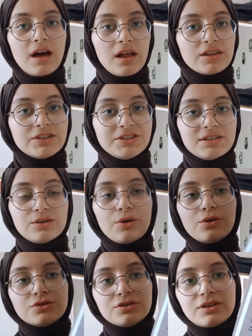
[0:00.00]

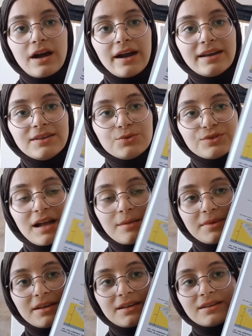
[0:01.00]
anlaşılırlığı olsun gayet
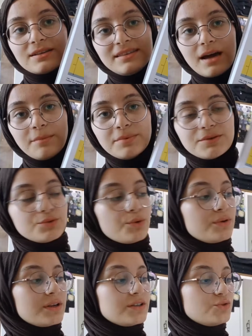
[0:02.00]
güzel bir kitap.
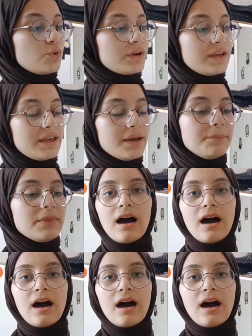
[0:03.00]
Soruları çok iyi.